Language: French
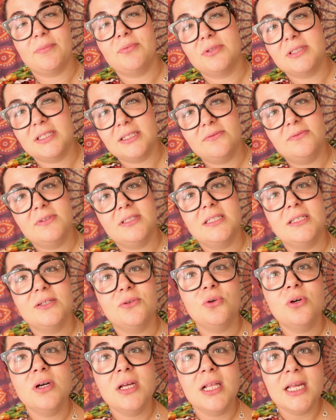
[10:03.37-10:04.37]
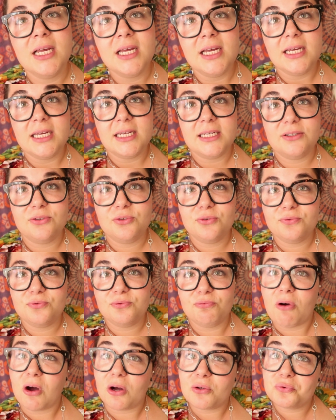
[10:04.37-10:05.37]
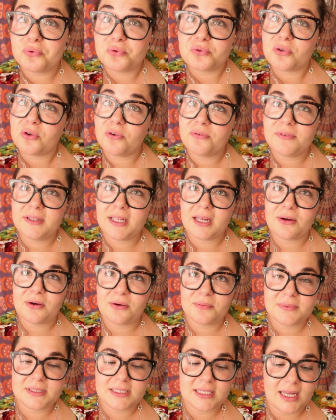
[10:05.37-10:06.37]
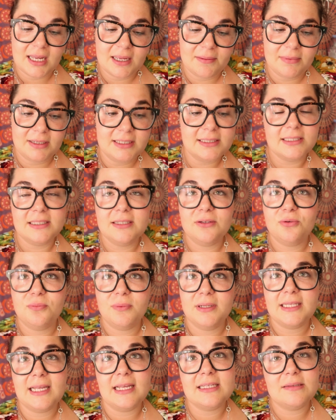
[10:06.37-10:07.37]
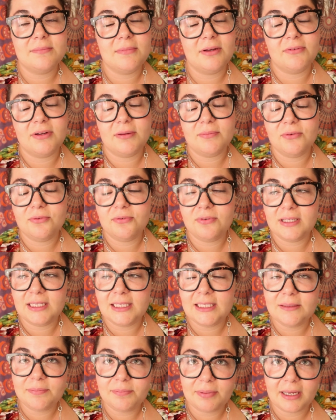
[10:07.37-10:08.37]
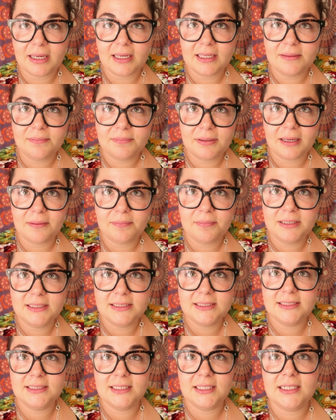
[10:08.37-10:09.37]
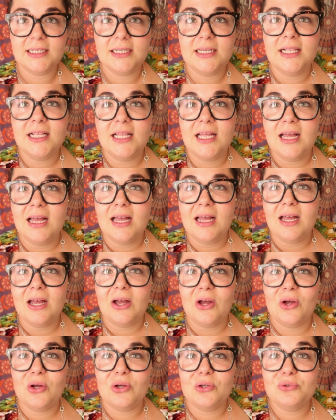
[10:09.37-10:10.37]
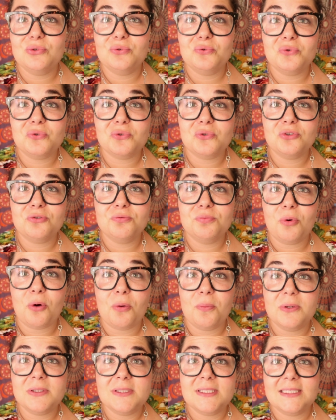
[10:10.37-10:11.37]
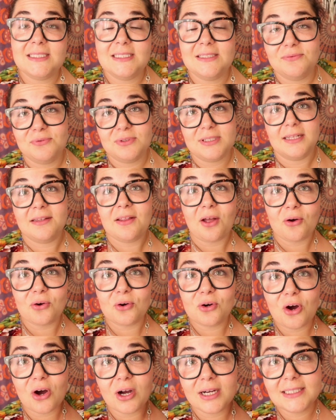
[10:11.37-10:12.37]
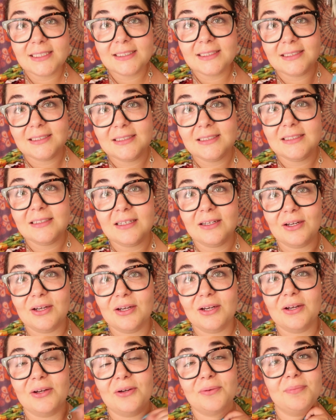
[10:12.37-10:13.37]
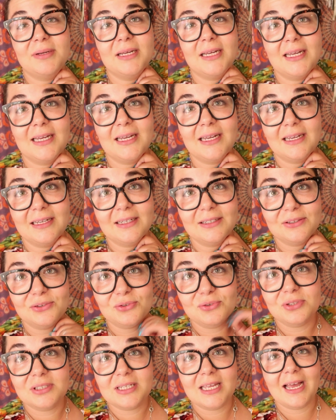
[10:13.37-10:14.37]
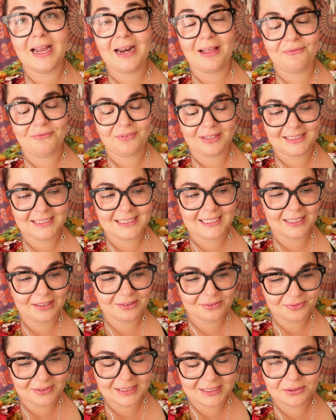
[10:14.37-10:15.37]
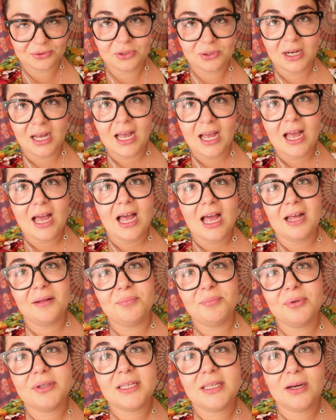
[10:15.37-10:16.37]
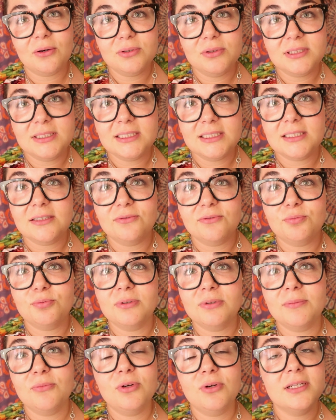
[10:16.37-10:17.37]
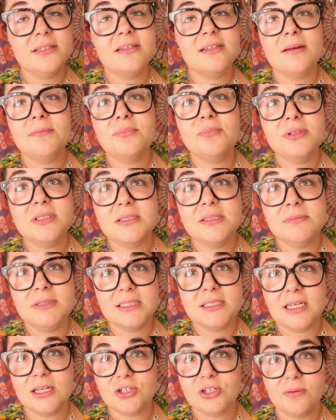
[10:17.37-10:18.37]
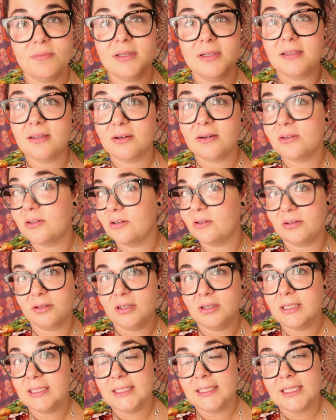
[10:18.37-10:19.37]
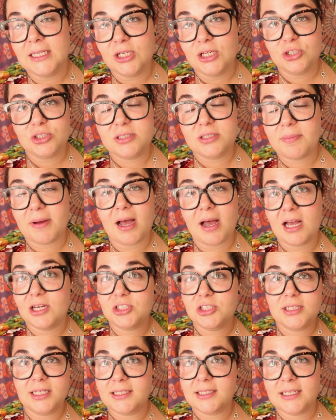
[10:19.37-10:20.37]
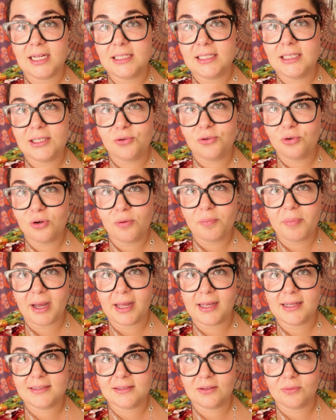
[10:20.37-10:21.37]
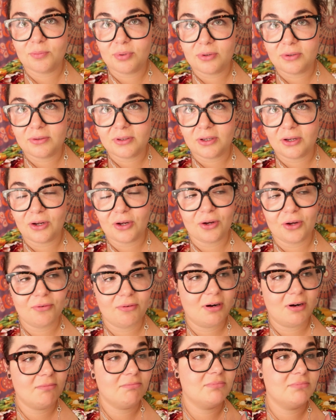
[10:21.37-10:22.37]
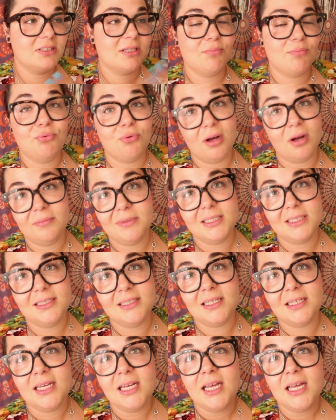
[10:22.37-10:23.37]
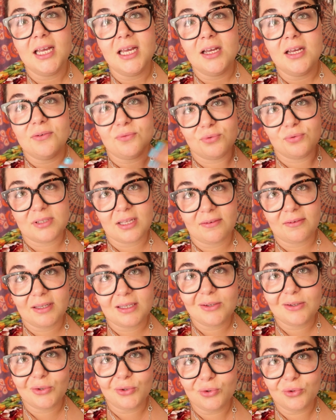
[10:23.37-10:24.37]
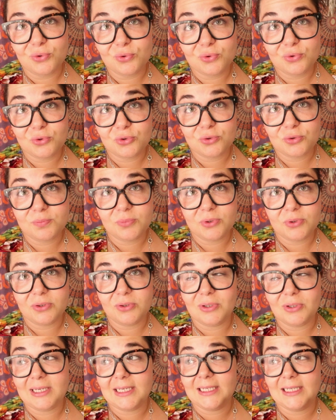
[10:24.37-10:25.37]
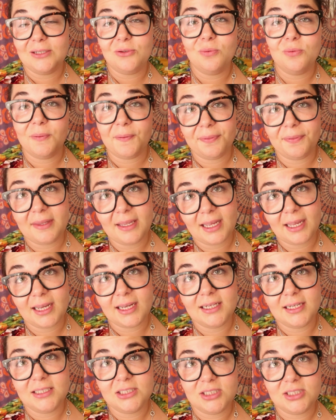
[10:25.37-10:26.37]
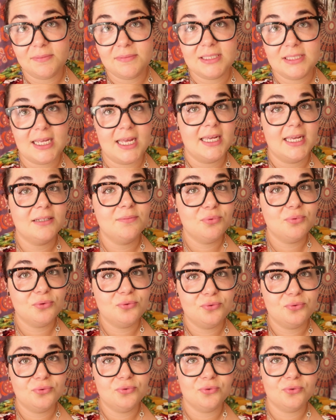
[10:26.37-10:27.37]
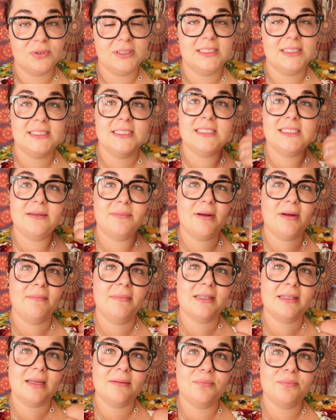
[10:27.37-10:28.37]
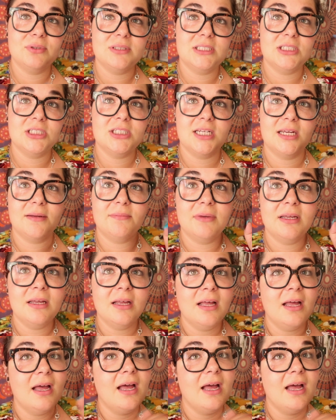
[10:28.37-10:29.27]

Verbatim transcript: pas posté de vidéo et de vous voir tous revenir comme ça et me laisser des commentaires, ça m'a vraiment fait hyper hyper plaisir. Euh, du coup, ce que je vous propose, c'est que si vous êtes encore ici euh, ben, jusqu'à la fin de cette vidéo un peu chaotique, vous pouvez me laisser un petit message en mettant, euh, je sais pas, hashtag canicule par exemple. voilà, ça pourra m'aider. Vous savez que YouTube, les commentaires et les j'aime, ça aide beaucoup, donc n'hésitez pas à mettre un petit j'aime,